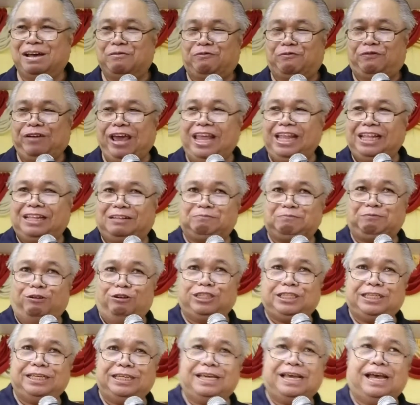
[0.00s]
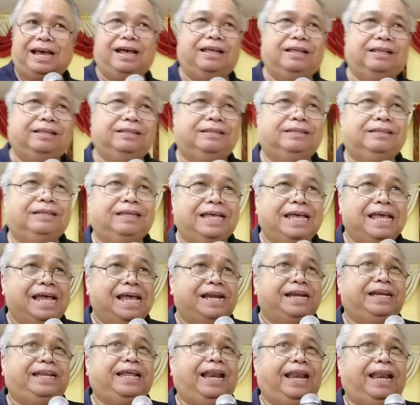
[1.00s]
faithful siya
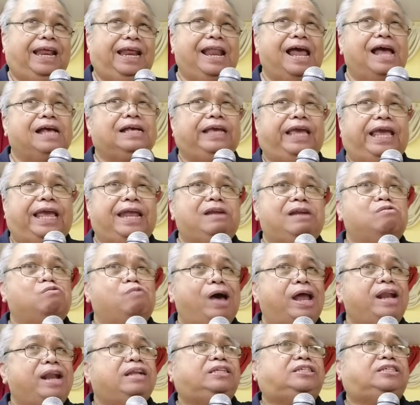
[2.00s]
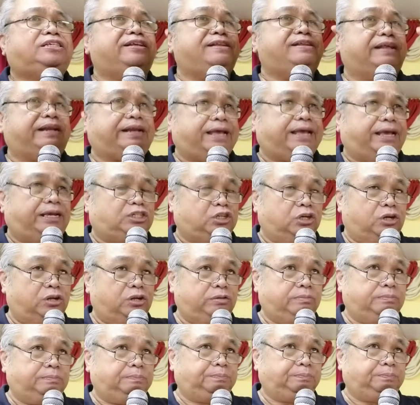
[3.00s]
dili lang in one
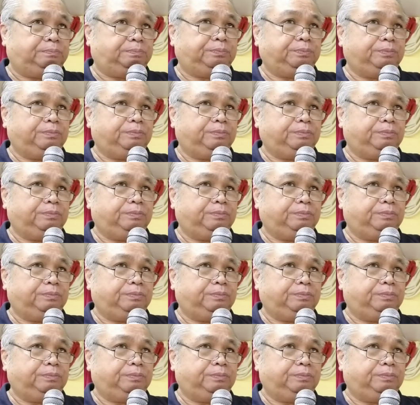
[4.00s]
generation.